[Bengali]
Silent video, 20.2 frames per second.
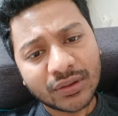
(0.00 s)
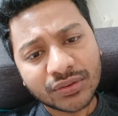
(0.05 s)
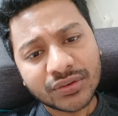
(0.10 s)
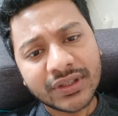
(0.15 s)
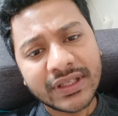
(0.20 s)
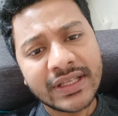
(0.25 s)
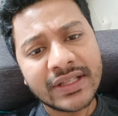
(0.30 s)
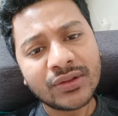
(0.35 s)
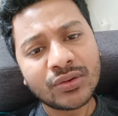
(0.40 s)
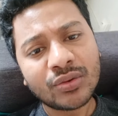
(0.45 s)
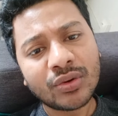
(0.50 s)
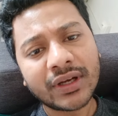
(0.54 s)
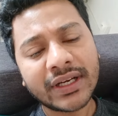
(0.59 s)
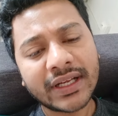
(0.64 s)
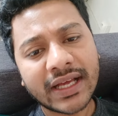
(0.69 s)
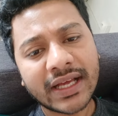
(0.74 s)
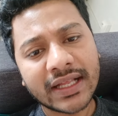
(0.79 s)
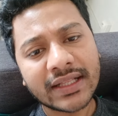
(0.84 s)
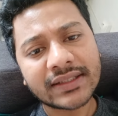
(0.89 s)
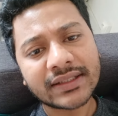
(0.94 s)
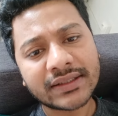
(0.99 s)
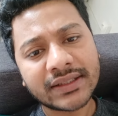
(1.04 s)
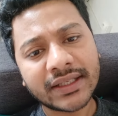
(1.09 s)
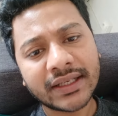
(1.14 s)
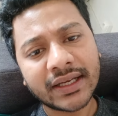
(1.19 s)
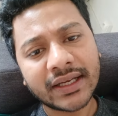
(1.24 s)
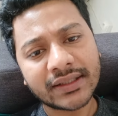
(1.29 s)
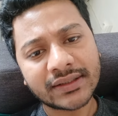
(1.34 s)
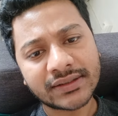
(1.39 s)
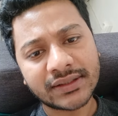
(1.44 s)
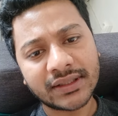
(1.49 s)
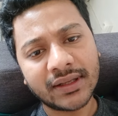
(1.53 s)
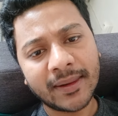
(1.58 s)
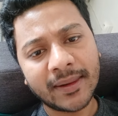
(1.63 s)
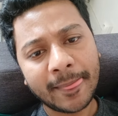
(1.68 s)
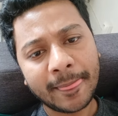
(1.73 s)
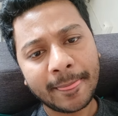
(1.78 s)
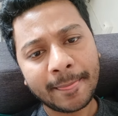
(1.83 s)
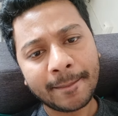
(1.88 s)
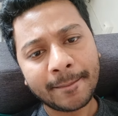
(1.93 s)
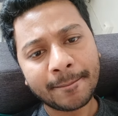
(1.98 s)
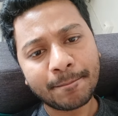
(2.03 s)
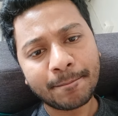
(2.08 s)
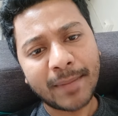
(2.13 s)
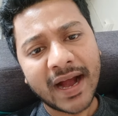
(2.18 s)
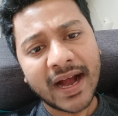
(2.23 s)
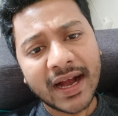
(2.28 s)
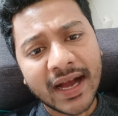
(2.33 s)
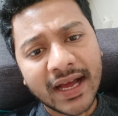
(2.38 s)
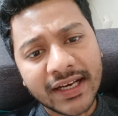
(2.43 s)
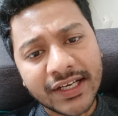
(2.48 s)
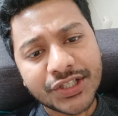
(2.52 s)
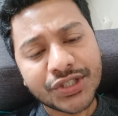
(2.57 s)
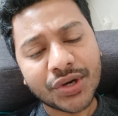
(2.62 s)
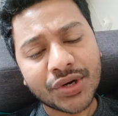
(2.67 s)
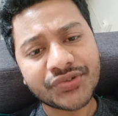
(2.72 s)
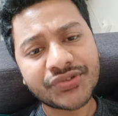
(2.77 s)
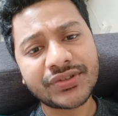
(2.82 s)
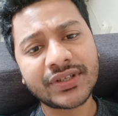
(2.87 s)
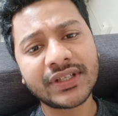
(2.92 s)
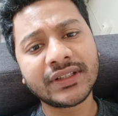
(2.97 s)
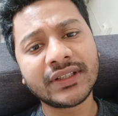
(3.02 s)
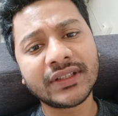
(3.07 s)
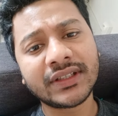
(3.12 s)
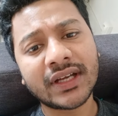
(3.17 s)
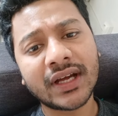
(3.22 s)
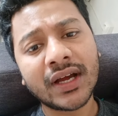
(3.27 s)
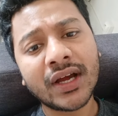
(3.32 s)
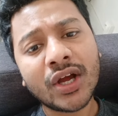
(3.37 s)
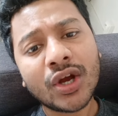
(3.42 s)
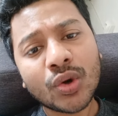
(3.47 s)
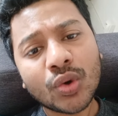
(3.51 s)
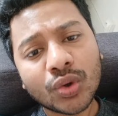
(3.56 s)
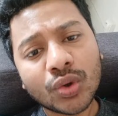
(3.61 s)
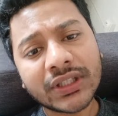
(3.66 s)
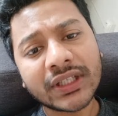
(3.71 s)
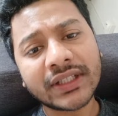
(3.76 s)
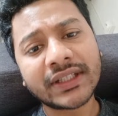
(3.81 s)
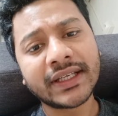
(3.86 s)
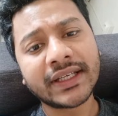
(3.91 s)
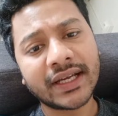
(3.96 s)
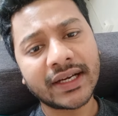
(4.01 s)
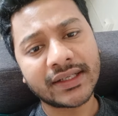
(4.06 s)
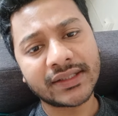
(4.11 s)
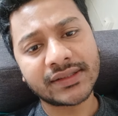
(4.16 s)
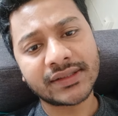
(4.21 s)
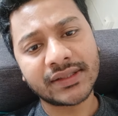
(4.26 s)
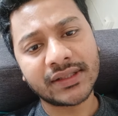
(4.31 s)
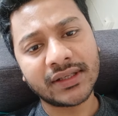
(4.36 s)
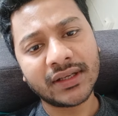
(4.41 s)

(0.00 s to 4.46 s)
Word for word: তো হিন্দুয়ানি কালচার থেকে আসছে বাঙালি সংস্কৃতিটা কোথা থেকে আসছে